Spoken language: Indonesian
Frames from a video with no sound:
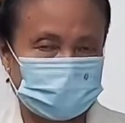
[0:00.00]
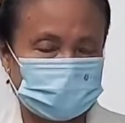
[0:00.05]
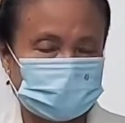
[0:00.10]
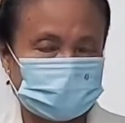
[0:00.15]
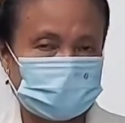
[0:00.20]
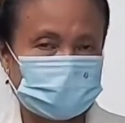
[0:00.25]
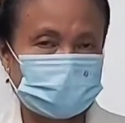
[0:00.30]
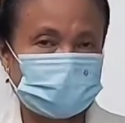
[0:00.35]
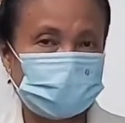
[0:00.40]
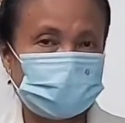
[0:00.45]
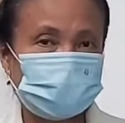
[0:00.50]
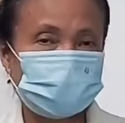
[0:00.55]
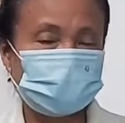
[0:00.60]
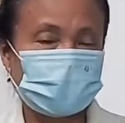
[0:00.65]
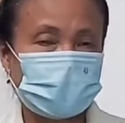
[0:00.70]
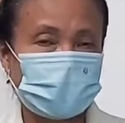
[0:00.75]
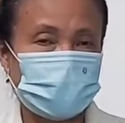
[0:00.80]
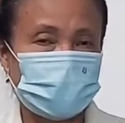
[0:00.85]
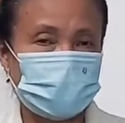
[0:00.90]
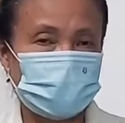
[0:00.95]
kita
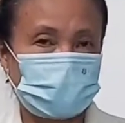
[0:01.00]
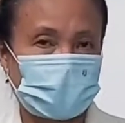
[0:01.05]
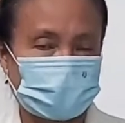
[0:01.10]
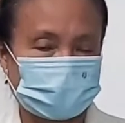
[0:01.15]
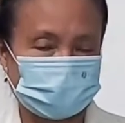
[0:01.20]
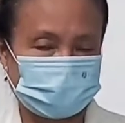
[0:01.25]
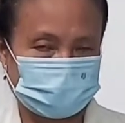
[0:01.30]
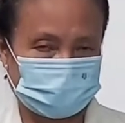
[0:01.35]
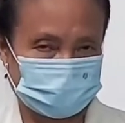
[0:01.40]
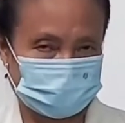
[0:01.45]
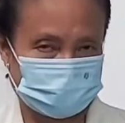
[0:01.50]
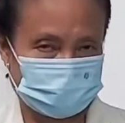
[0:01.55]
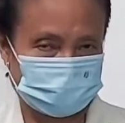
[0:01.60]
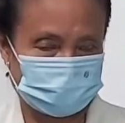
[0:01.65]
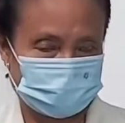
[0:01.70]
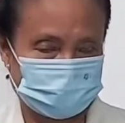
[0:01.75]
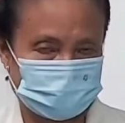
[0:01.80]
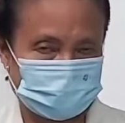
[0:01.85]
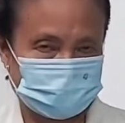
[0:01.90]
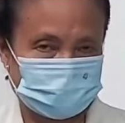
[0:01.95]
turut empati
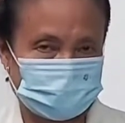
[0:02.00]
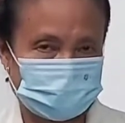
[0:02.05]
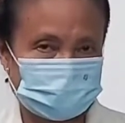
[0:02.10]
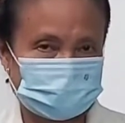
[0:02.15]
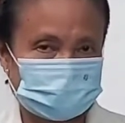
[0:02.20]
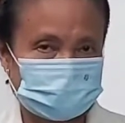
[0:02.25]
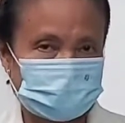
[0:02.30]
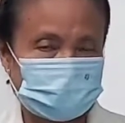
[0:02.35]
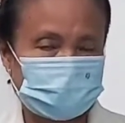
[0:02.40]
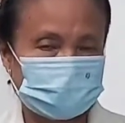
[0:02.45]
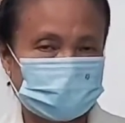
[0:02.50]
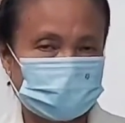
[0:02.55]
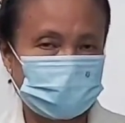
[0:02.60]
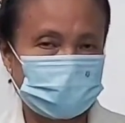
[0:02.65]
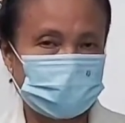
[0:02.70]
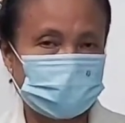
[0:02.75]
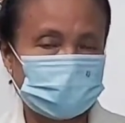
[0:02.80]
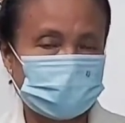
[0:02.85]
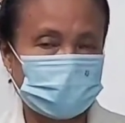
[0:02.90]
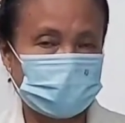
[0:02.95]
di
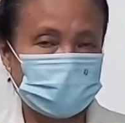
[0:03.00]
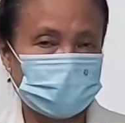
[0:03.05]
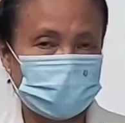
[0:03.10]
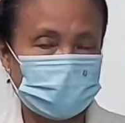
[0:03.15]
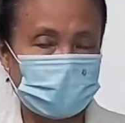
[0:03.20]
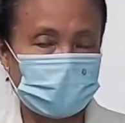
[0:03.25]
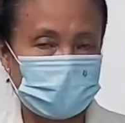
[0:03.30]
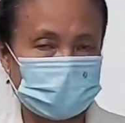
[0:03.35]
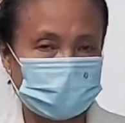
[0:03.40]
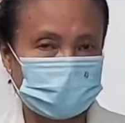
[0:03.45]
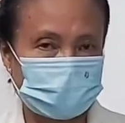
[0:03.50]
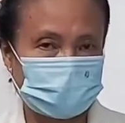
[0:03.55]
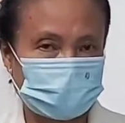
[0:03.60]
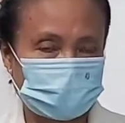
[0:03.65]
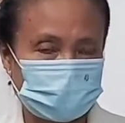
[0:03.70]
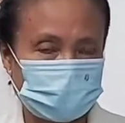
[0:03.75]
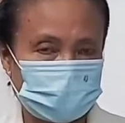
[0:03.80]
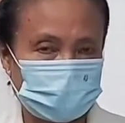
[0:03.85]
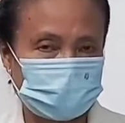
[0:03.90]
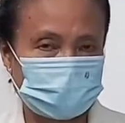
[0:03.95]
saat orang
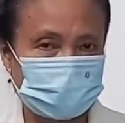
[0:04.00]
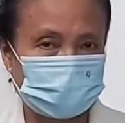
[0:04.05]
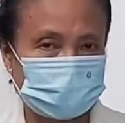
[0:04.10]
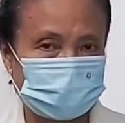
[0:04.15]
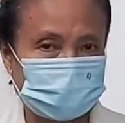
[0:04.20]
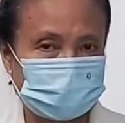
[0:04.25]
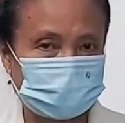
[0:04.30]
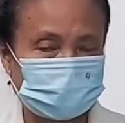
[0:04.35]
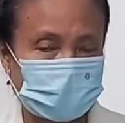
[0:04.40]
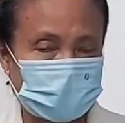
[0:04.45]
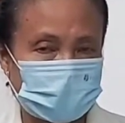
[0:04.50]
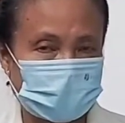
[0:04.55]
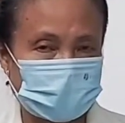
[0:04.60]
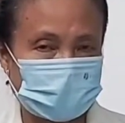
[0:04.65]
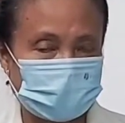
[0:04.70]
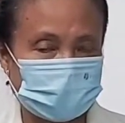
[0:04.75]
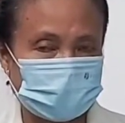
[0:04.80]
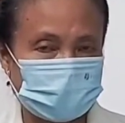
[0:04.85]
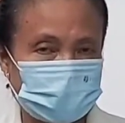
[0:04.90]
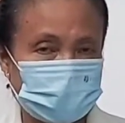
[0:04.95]
menghadapi
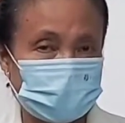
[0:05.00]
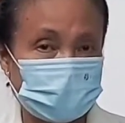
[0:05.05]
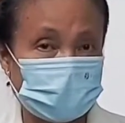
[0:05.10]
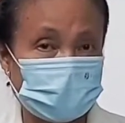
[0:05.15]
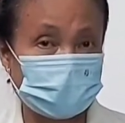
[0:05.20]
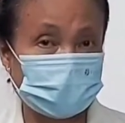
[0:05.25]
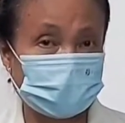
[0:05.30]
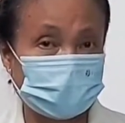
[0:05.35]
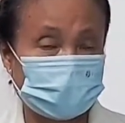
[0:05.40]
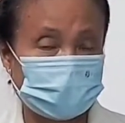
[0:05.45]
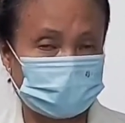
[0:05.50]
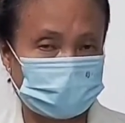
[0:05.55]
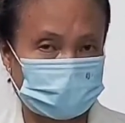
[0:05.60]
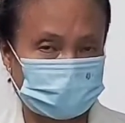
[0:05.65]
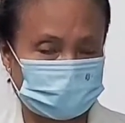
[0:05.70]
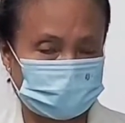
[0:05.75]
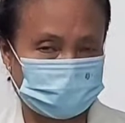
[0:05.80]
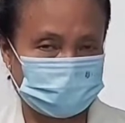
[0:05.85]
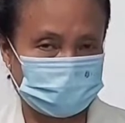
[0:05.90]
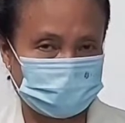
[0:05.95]
penderitaan yang begitu
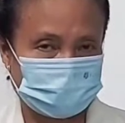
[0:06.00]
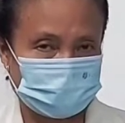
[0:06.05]
berat.